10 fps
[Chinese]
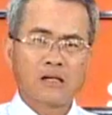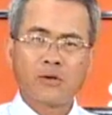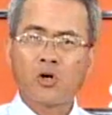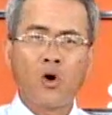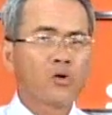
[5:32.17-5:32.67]
什
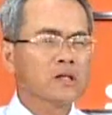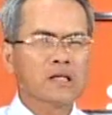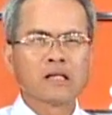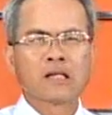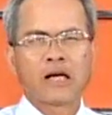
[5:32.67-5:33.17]
么空
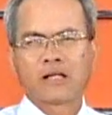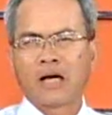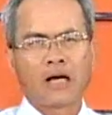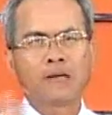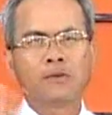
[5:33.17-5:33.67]
心菜
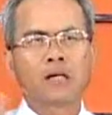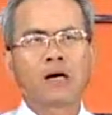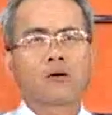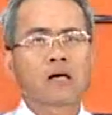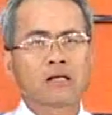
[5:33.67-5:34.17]
听也不
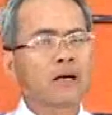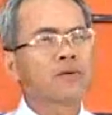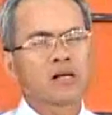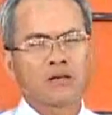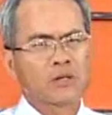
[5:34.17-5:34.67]
好了。他
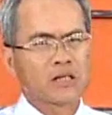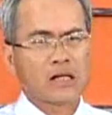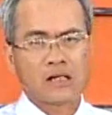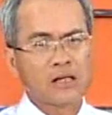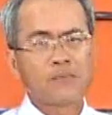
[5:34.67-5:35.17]
们要怎么
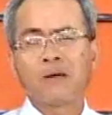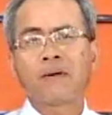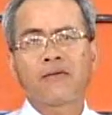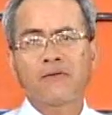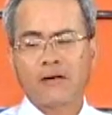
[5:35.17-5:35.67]
讲，你真的没
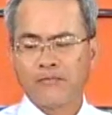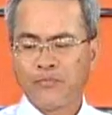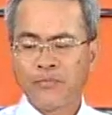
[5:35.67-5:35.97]
办法。